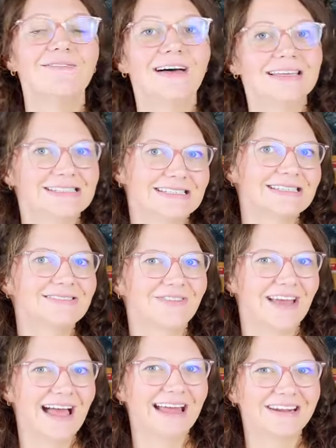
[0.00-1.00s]
was das
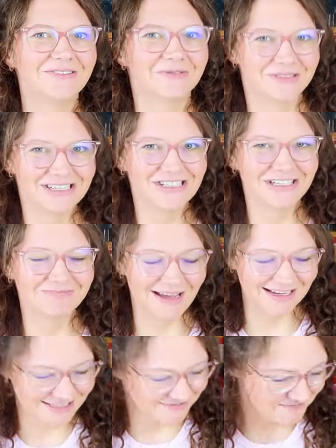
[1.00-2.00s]
für einen Unterschied macht.